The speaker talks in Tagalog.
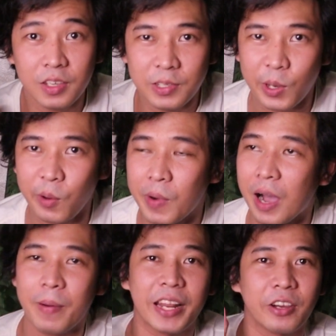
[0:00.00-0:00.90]
So,
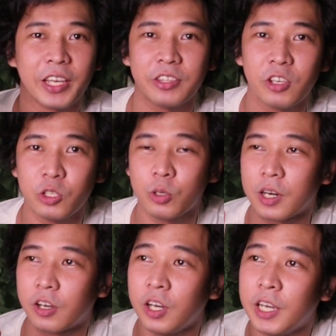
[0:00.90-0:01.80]
mga pare ko, ito yung itsura
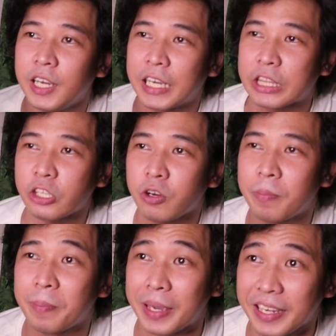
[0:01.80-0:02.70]
ko. Ito yung
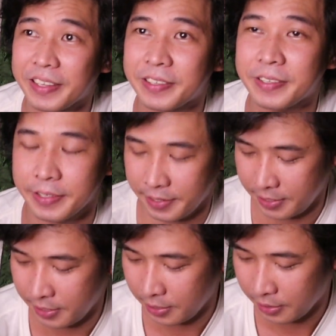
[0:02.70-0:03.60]
mix,
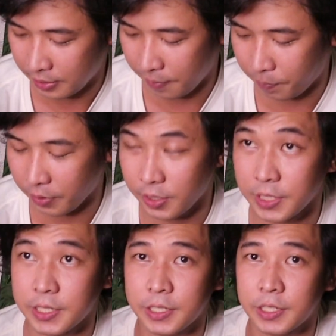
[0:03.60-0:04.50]

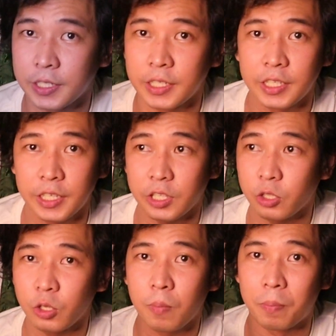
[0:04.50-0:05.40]
tapos ito
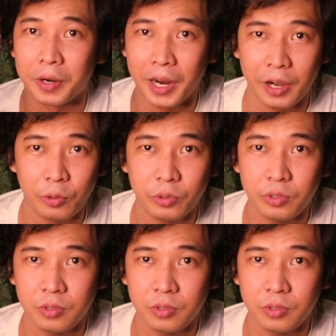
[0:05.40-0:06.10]
yung brown,